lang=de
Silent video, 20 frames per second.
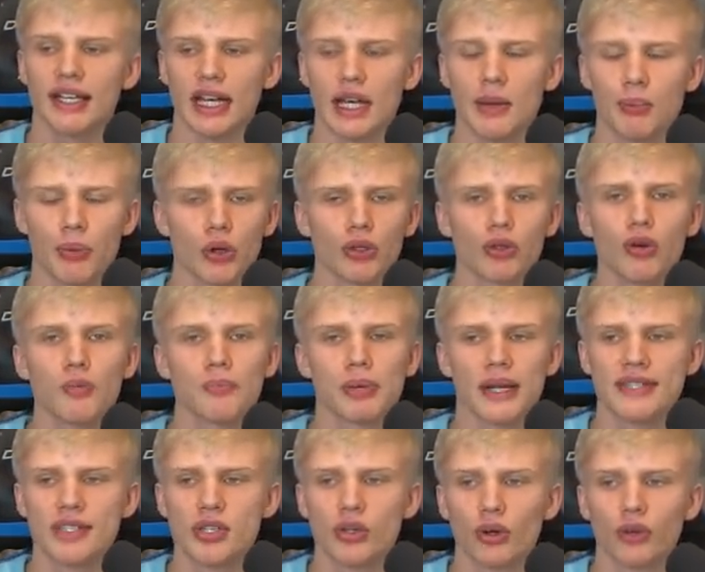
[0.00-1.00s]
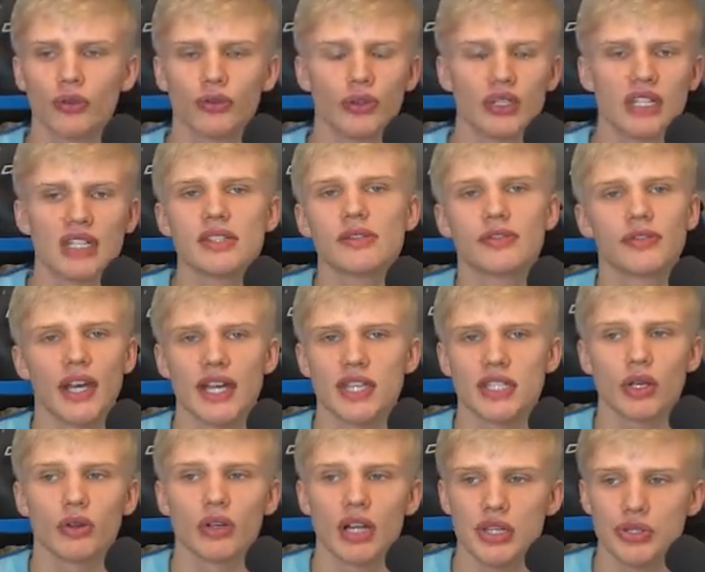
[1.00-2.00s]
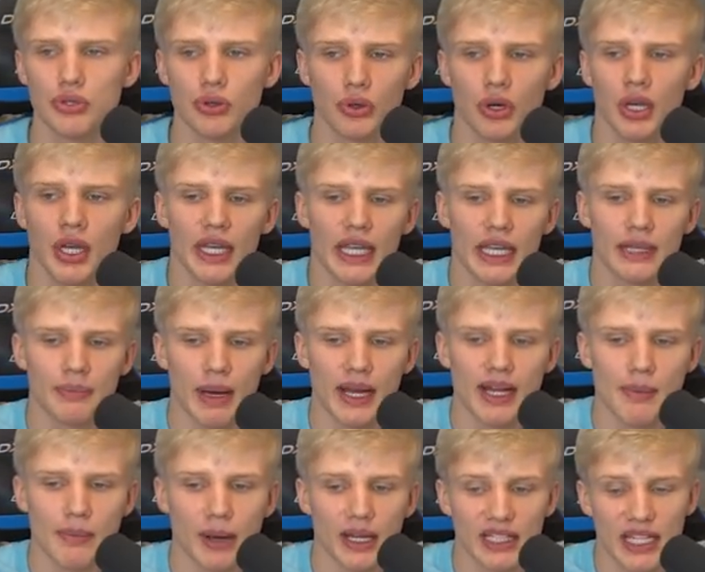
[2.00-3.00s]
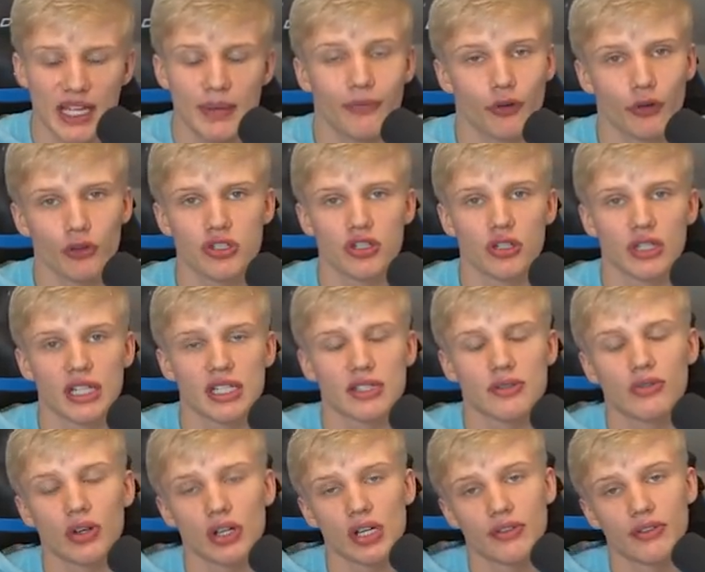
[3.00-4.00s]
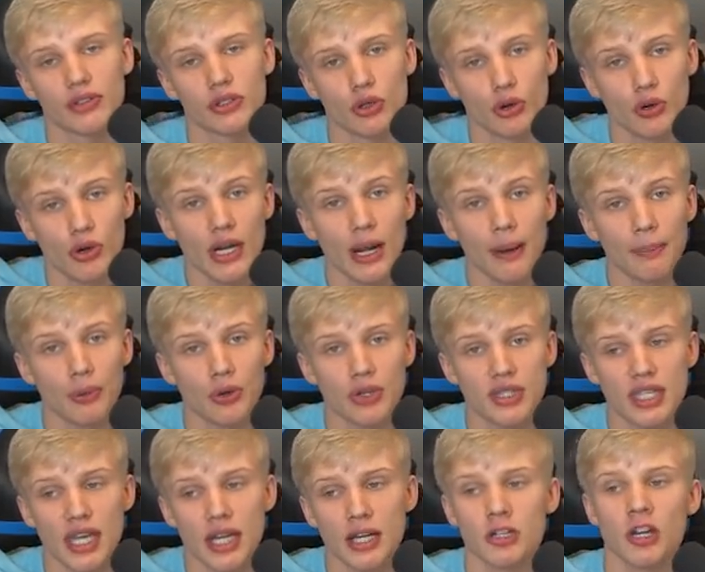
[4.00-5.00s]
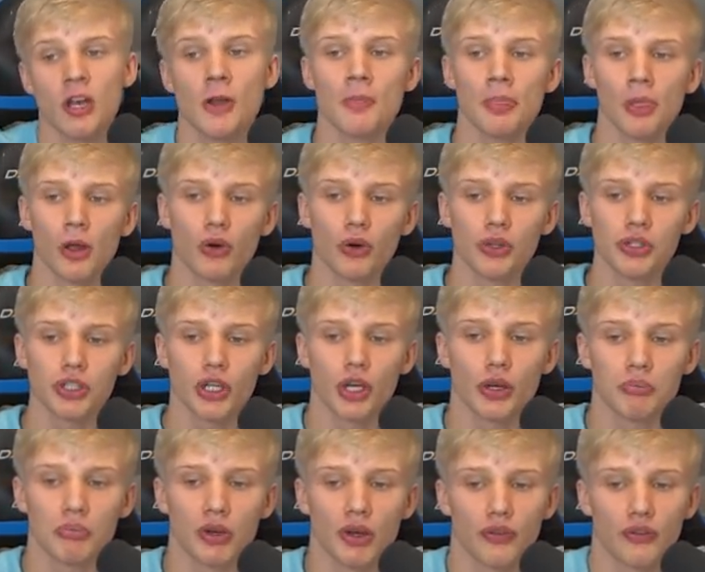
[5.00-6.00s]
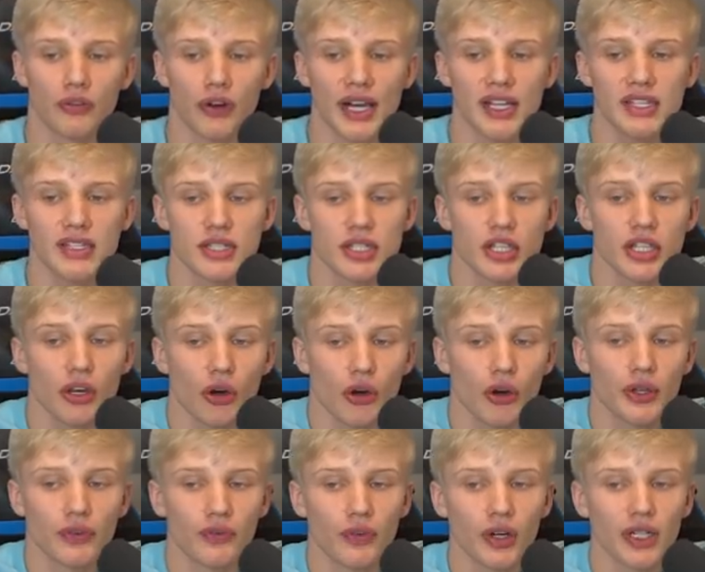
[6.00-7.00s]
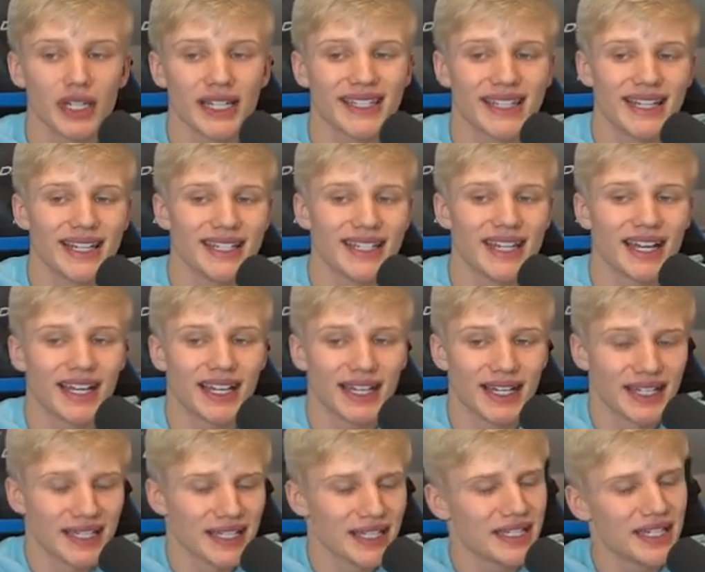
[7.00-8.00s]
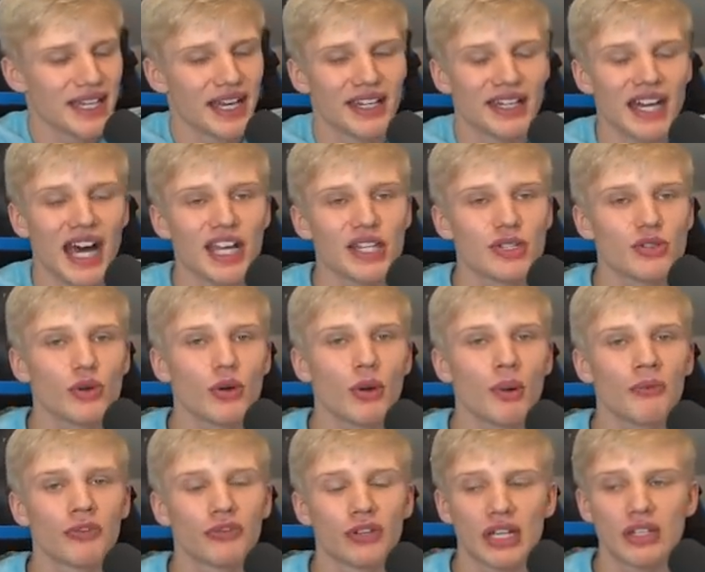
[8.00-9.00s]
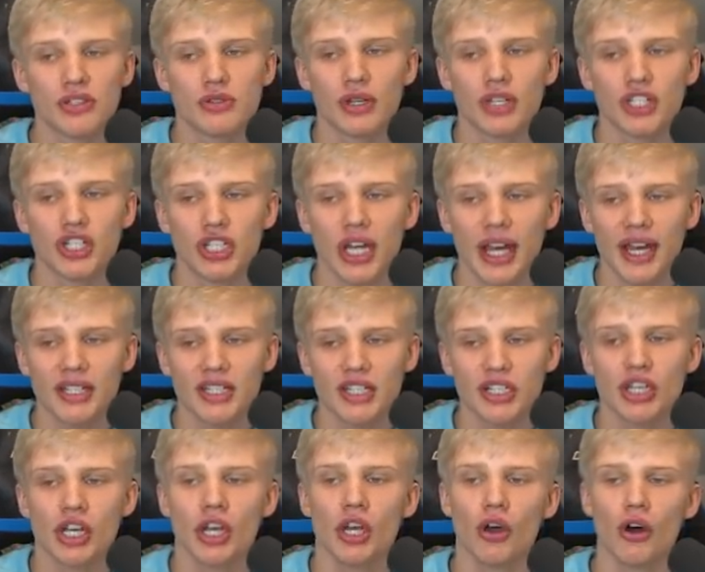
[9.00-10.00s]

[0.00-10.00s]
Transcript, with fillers: keine Produktplatzierung für diesen Fernseher oder so. Ich meine, bei dem funktioniert es wirklich zu 100%. Prozent. Und ähm, falls ihr euch wirklich in der, in der nahen Zukunft Zukunft dazu entscheidet,